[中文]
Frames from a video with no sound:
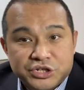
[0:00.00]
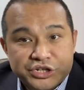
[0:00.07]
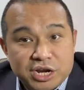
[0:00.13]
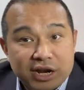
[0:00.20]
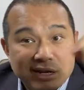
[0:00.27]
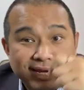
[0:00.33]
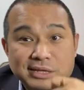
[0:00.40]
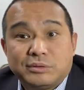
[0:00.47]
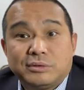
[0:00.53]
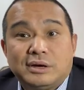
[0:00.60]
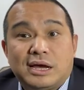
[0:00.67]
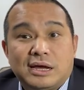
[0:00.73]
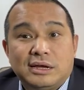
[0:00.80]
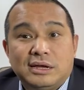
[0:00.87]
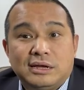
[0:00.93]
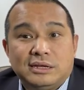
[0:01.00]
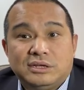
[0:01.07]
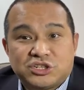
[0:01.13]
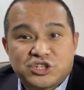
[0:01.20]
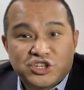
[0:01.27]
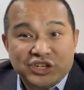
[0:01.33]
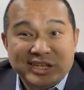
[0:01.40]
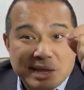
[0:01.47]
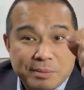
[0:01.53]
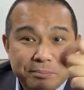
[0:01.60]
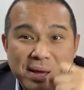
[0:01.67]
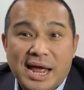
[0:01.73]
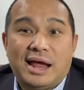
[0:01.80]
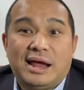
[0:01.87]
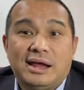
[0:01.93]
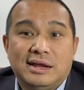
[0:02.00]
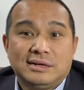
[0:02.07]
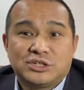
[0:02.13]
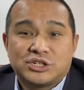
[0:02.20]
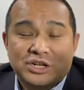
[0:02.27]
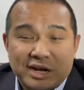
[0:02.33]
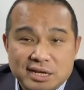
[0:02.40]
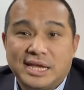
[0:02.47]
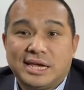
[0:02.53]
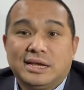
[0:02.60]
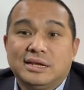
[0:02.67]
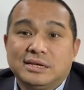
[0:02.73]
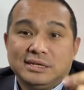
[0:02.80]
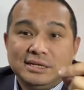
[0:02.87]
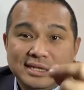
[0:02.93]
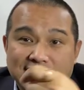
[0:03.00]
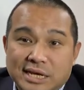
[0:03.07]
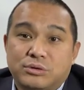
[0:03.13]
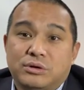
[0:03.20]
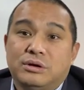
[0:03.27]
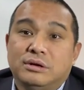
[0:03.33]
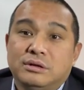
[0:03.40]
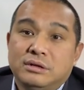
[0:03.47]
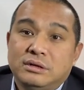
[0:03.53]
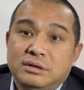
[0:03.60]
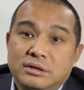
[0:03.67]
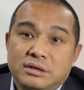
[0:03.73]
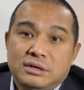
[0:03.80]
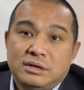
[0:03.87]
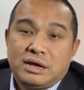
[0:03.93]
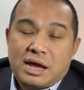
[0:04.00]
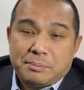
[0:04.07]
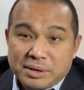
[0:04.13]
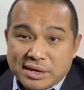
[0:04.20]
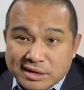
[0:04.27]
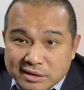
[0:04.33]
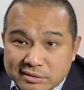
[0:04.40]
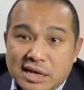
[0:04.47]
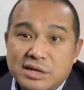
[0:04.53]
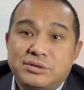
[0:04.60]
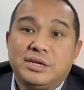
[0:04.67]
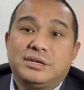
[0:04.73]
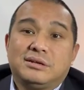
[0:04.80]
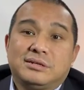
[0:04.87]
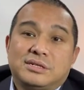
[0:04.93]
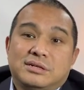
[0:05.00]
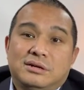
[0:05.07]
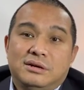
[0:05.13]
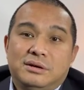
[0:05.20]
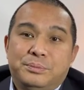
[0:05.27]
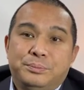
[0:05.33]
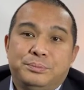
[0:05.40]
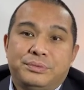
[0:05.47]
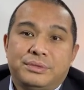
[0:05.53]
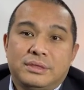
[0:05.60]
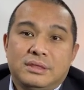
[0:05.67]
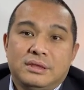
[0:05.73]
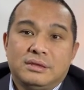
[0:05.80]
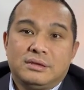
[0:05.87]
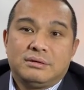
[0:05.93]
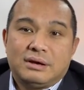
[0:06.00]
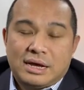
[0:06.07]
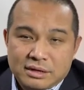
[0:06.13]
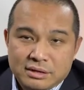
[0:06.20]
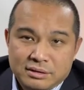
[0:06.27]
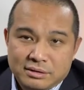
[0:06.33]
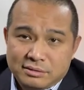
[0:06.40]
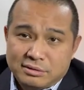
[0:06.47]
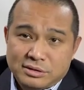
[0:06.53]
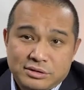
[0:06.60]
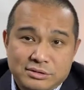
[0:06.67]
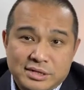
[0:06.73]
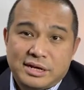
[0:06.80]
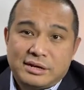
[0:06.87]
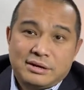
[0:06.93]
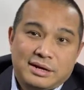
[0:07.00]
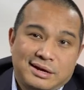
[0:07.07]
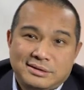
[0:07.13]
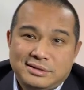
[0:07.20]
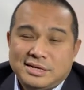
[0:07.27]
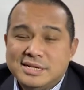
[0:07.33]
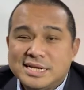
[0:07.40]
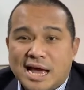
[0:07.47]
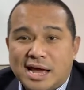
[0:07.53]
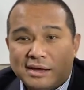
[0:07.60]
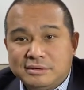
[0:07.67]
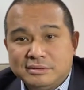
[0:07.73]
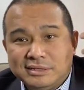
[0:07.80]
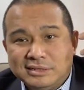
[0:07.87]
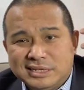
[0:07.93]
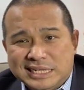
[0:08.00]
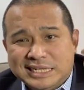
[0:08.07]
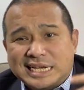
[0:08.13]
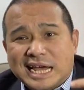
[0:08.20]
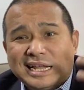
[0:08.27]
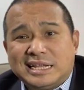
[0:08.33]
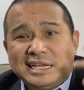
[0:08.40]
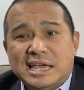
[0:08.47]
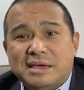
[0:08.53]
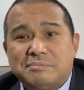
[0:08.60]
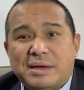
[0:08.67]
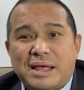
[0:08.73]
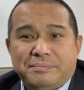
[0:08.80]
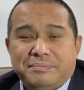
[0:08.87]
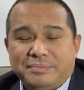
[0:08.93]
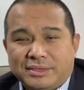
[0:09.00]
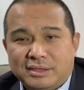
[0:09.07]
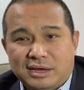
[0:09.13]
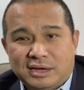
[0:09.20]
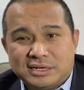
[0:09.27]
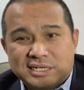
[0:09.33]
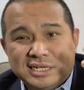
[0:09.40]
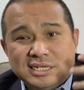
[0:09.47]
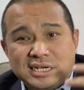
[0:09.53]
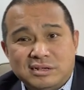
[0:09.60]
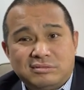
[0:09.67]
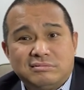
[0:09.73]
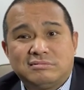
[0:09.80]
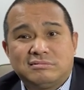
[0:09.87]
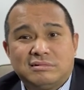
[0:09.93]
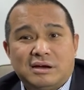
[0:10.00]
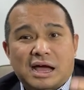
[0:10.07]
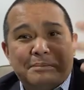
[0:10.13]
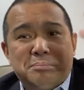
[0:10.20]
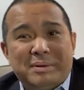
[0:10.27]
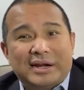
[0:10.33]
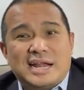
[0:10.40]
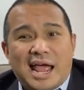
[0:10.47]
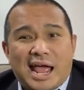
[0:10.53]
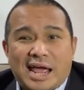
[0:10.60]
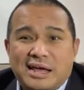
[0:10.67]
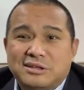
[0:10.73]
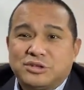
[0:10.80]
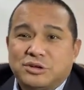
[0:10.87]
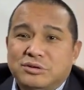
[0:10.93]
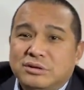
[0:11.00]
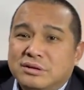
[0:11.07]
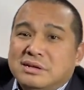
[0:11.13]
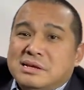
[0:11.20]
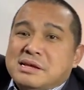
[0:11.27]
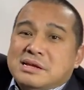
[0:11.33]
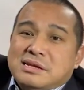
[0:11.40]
十二点多啊，十一点半，十二点一点钟，啊，别人都在睡觉的时候，是吧？我就这样啊，人家下了夜班。啊，辛辛苦苦啊，本来还要走